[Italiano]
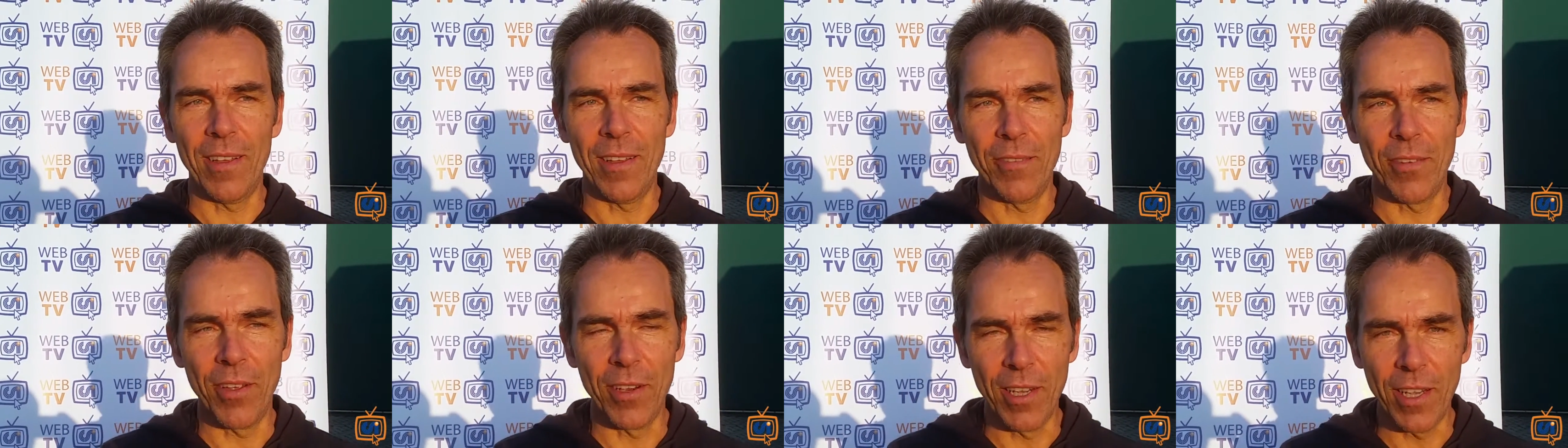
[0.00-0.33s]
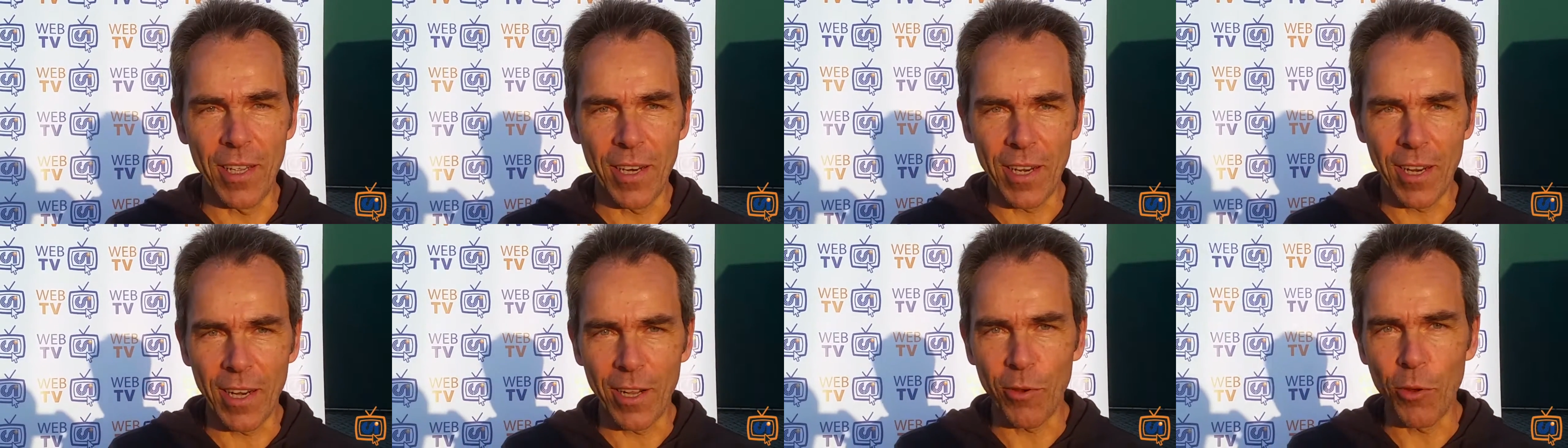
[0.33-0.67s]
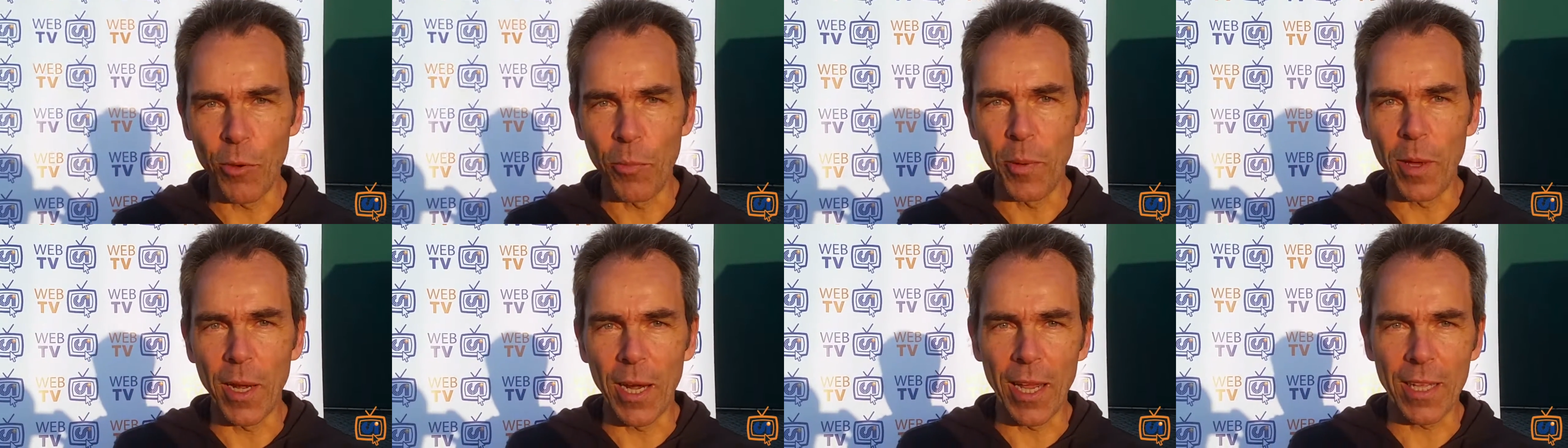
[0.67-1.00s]
eh, venire
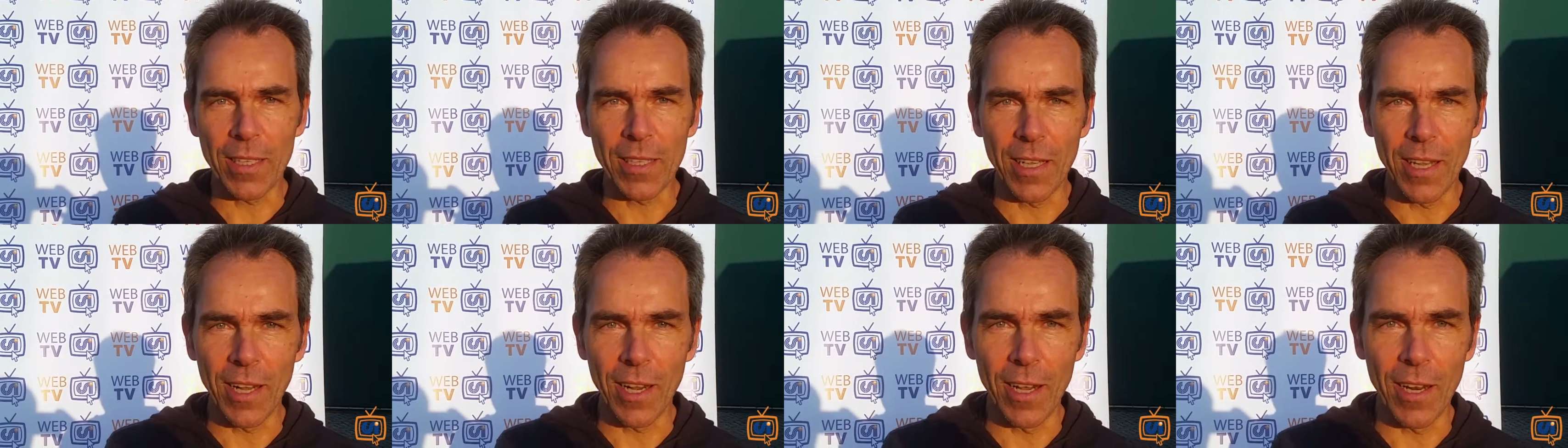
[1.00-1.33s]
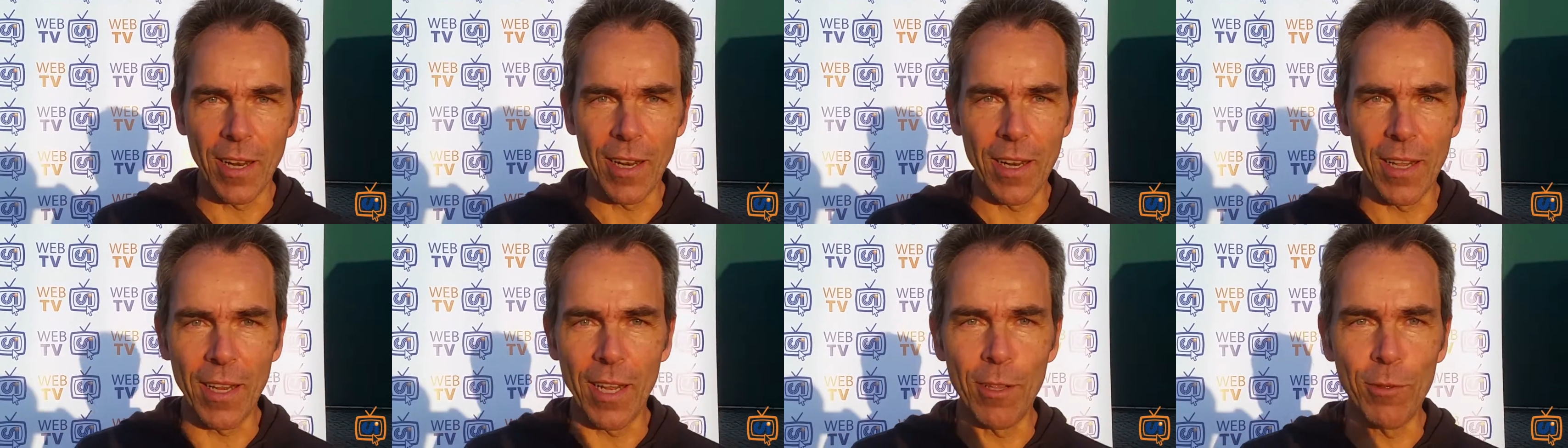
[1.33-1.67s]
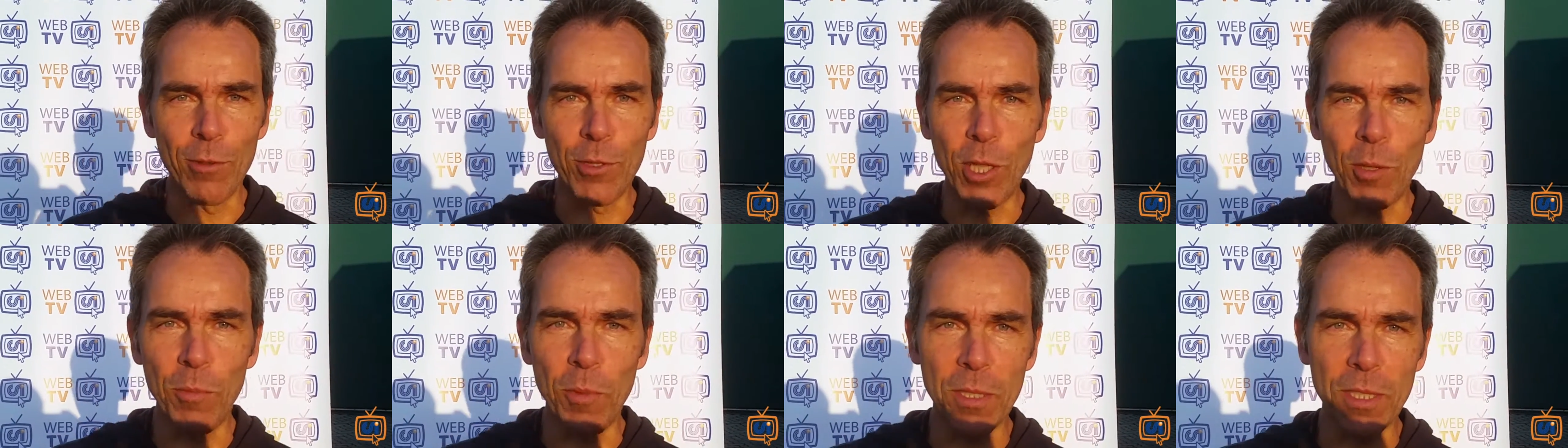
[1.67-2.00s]
recuperati neg
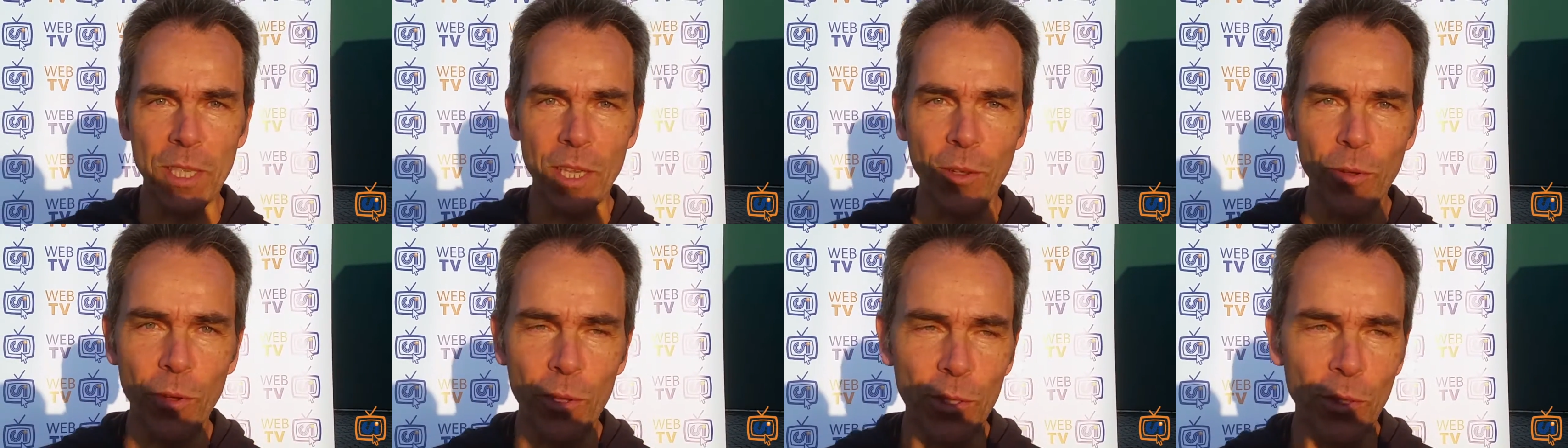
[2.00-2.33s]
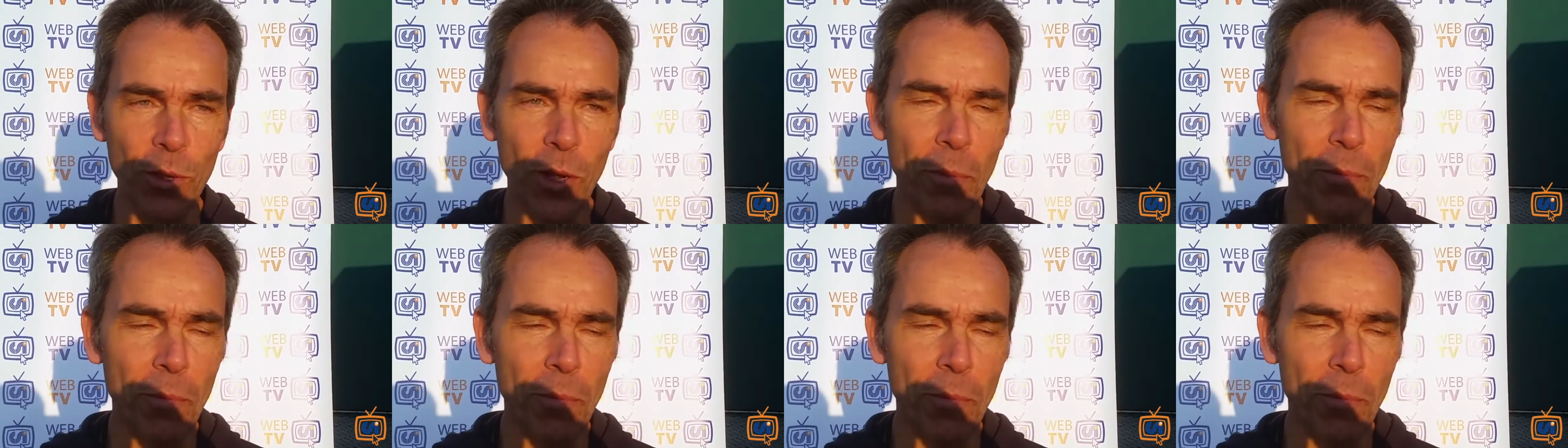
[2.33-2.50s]
negli ultimi secondi